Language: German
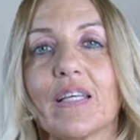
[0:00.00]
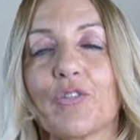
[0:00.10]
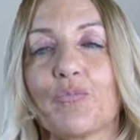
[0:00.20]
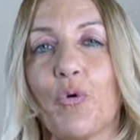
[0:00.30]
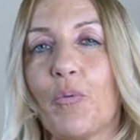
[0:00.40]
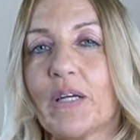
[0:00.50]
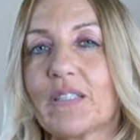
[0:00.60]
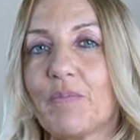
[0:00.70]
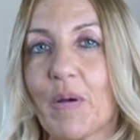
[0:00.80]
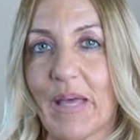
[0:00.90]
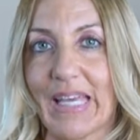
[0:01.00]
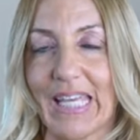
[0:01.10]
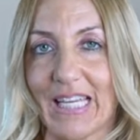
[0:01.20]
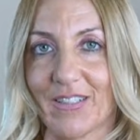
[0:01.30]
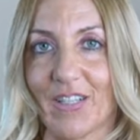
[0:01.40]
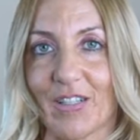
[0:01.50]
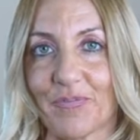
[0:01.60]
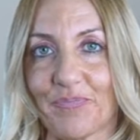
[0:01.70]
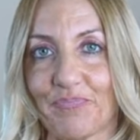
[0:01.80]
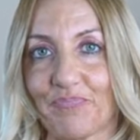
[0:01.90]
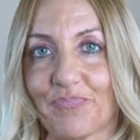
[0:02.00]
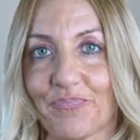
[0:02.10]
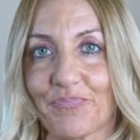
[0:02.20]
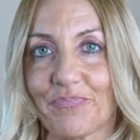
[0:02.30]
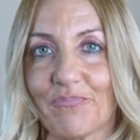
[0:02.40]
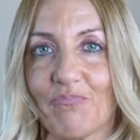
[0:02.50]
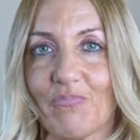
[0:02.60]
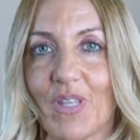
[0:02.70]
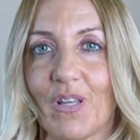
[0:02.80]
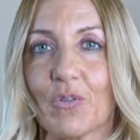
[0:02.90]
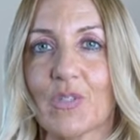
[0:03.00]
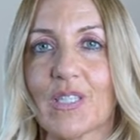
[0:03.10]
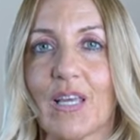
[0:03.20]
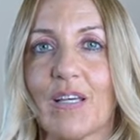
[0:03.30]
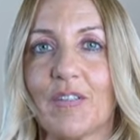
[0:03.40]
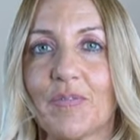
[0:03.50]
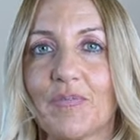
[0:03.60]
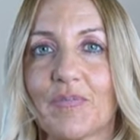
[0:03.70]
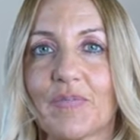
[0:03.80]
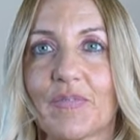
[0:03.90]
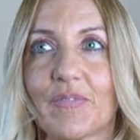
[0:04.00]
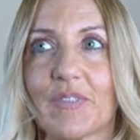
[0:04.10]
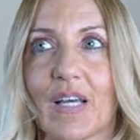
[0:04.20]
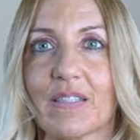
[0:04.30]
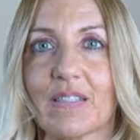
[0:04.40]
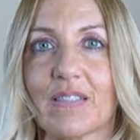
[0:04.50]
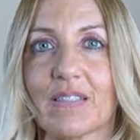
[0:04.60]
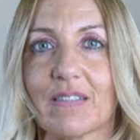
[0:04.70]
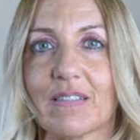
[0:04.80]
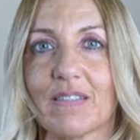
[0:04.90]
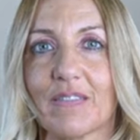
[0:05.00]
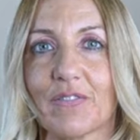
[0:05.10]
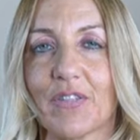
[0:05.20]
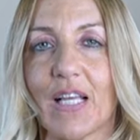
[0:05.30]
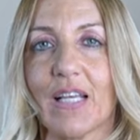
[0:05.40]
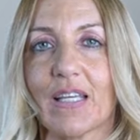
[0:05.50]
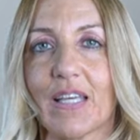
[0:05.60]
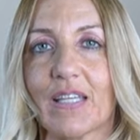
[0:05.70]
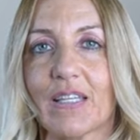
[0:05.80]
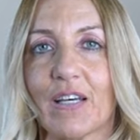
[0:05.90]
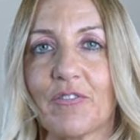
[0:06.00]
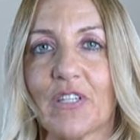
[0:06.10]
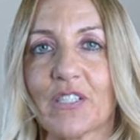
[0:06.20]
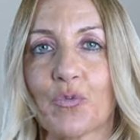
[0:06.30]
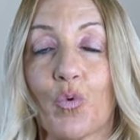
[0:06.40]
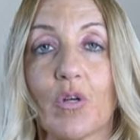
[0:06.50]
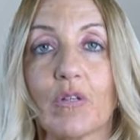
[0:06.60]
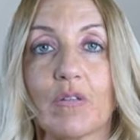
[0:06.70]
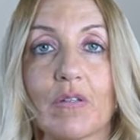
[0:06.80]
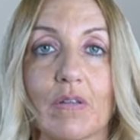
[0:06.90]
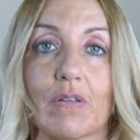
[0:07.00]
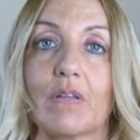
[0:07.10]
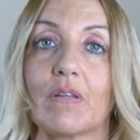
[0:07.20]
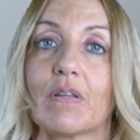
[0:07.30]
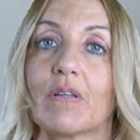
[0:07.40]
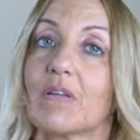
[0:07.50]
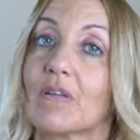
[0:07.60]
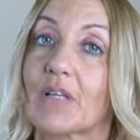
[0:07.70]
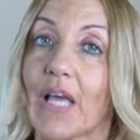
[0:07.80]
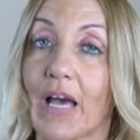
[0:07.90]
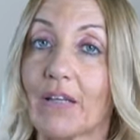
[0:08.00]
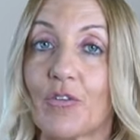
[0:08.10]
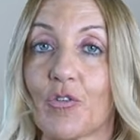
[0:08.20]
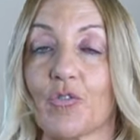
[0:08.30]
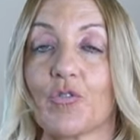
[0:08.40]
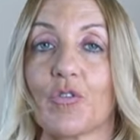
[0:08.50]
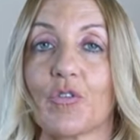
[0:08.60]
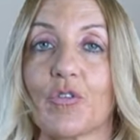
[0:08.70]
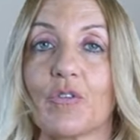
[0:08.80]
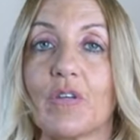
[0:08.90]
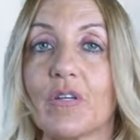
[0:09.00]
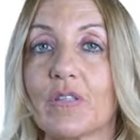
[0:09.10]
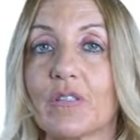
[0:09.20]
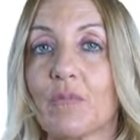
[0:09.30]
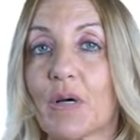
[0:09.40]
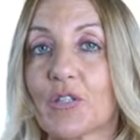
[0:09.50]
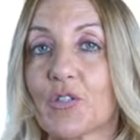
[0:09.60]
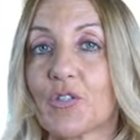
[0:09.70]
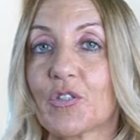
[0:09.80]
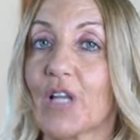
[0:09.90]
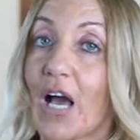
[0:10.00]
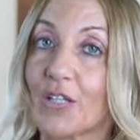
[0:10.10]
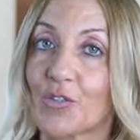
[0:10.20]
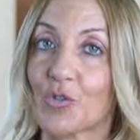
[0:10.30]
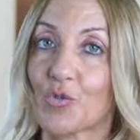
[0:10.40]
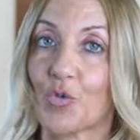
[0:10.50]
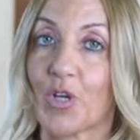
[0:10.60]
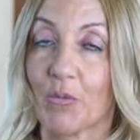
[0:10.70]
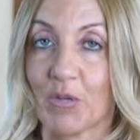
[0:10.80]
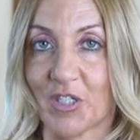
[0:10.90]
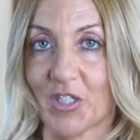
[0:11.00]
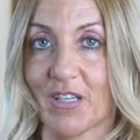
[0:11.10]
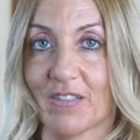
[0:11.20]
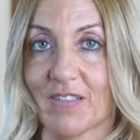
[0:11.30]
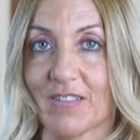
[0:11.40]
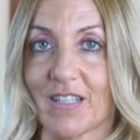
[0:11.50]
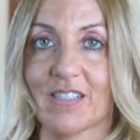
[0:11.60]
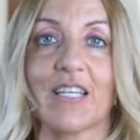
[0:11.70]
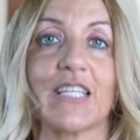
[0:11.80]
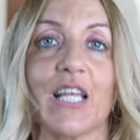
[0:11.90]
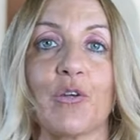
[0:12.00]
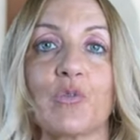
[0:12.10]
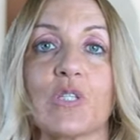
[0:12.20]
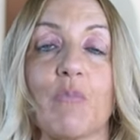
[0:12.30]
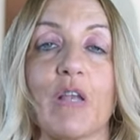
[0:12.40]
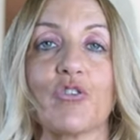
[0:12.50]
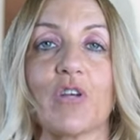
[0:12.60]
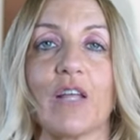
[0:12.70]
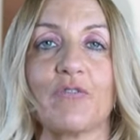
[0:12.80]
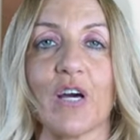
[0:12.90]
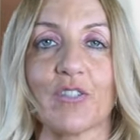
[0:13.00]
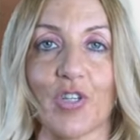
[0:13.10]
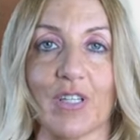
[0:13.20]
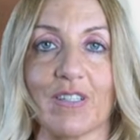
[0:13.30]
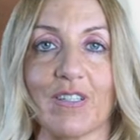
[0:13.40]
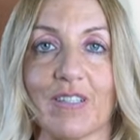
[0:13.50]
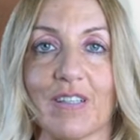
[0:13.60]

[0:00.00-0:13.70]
Ich beobachte immer mehr Kinder und sehe, dass viele Kinder versuchen, gerne irgendjemanden nachzuimitieren. Das liegt in uns Menschen einfach drin.